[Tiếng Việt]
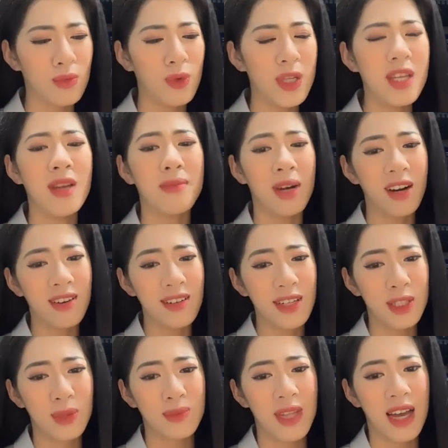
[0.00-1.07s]
nguy hiểm hơn
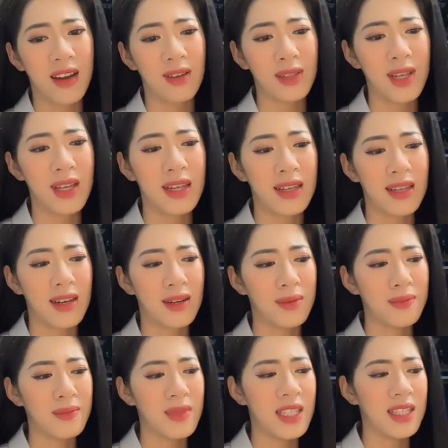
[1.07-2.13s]
là chúng ta có thể
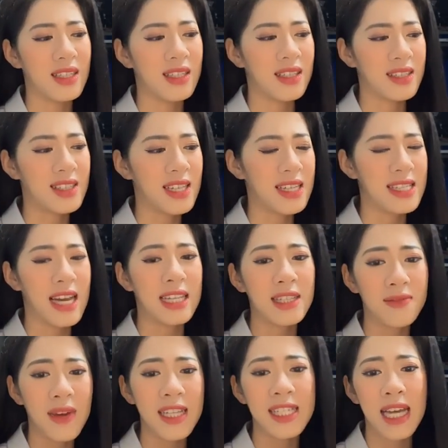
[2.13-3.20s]
ờ, bị ờ, xảy ra
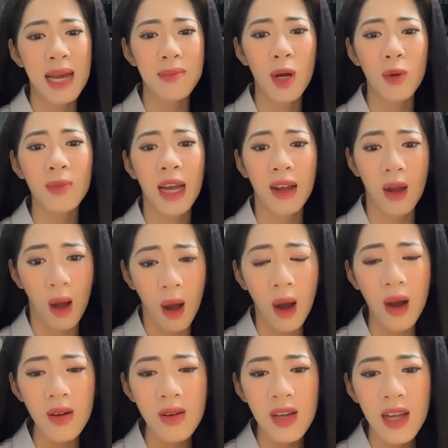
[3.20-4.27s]
những va chạm không đáng
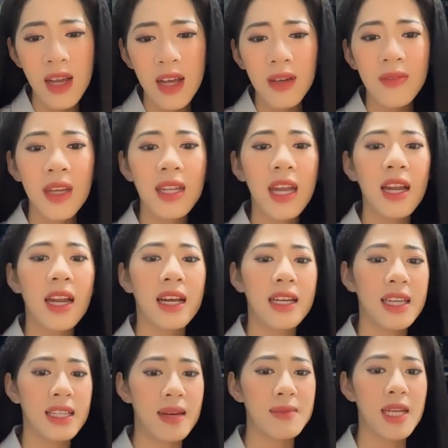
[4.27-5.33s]
có. Vậy nên là
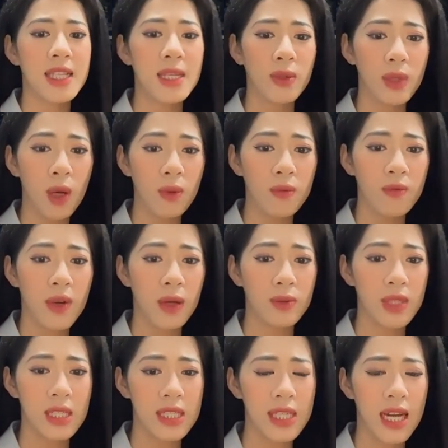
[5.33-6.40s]
khi tham gia giao thông
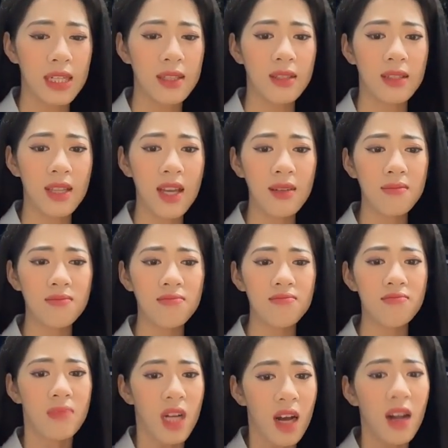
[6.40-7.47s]
vào tình trạng thời tiết
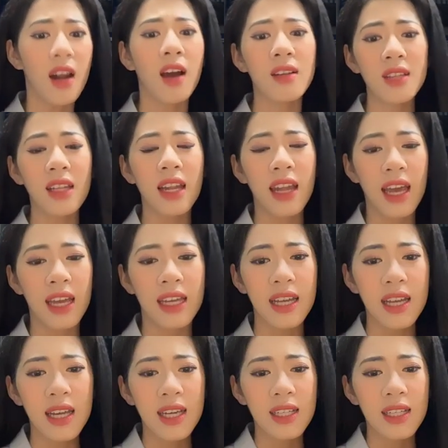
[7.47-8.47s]
mưa lớn như thế này